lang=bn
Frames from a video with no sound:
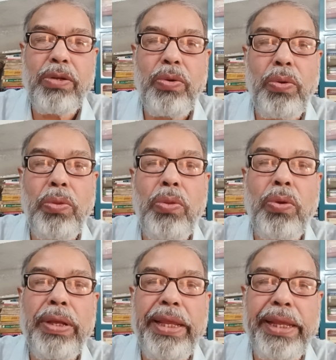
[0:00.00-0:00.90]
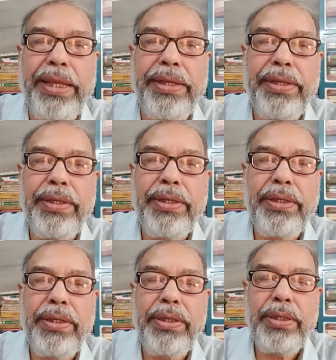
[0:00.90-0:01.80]
গুরুত্ব কি
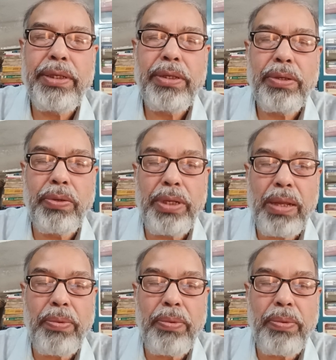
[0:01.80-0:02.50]
ঘুরিয়ে